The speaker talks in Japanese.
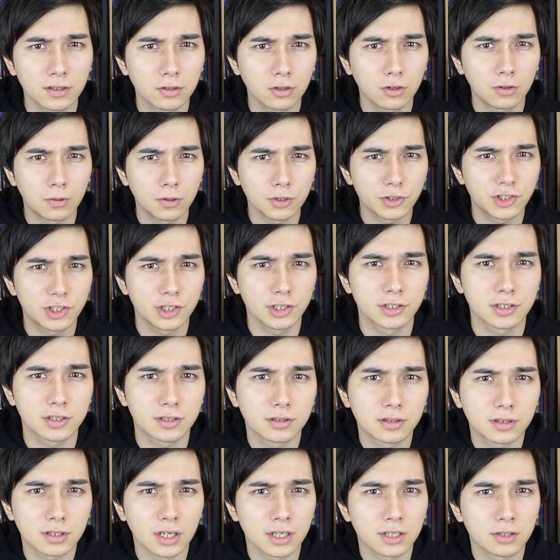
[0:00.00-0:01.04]
ンドウォッチ
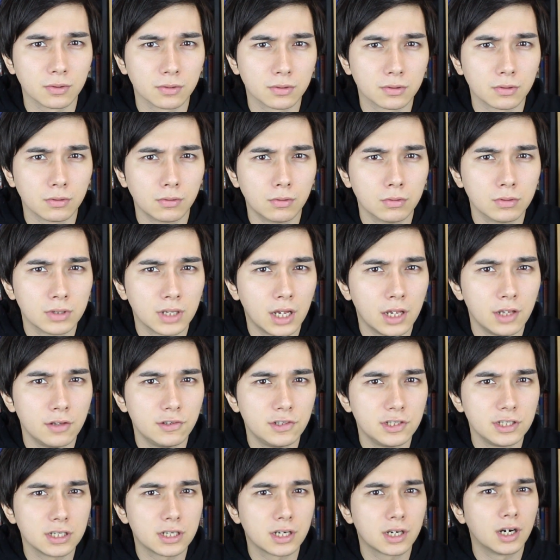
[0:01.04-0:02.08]
作った人と同
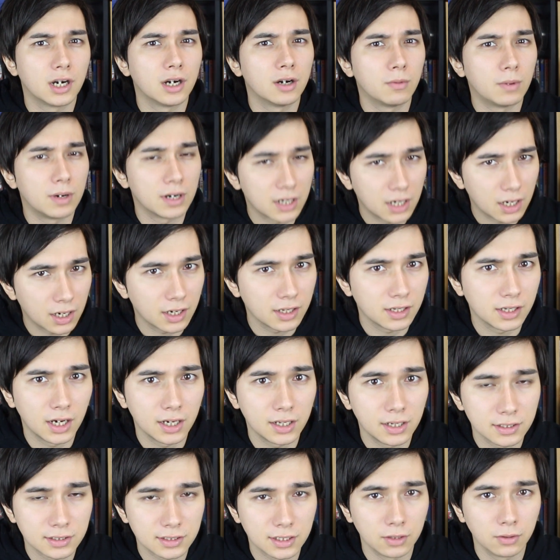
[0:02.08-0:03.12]
じかわからな
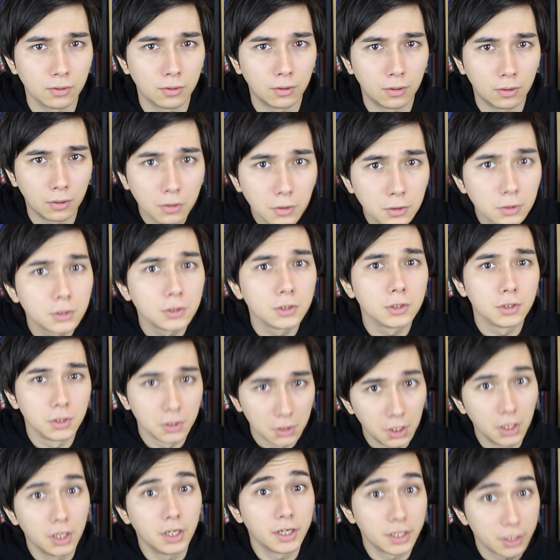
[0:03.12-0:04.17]
いですけど、
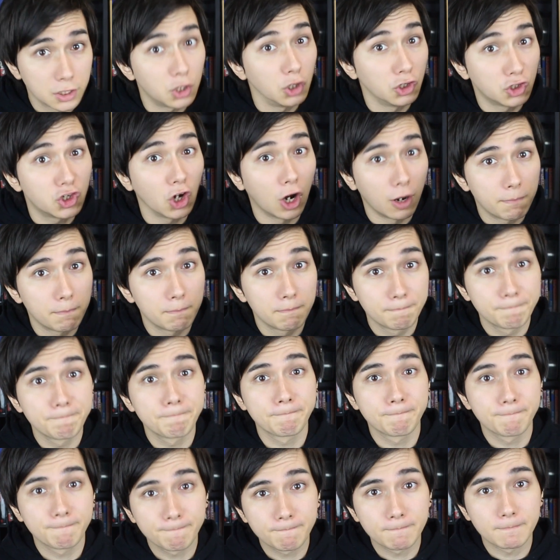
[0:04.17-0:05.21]
グッジョ
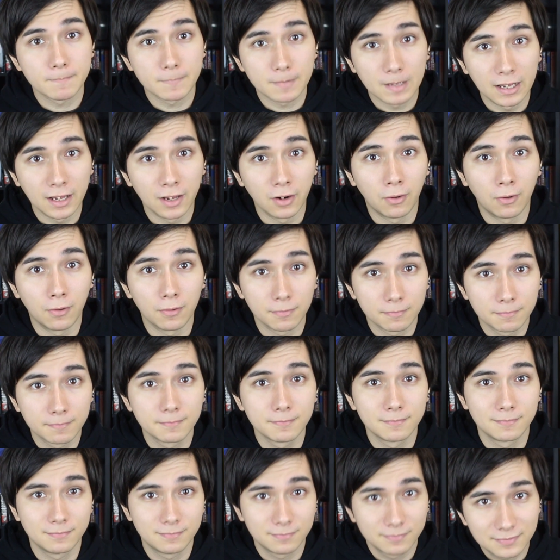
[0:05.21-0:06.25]
ブ。
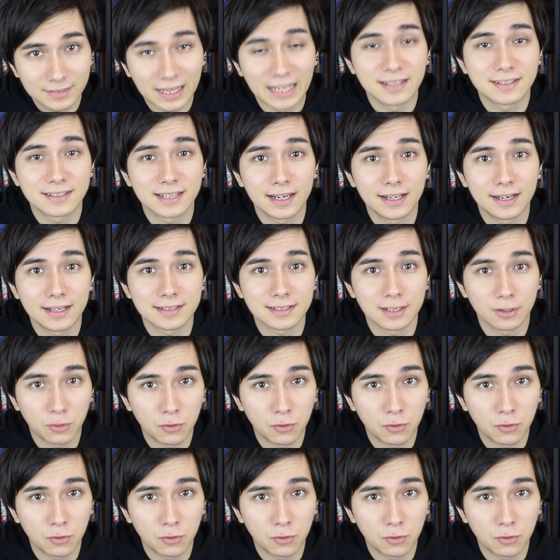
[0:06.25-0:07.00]
天才です。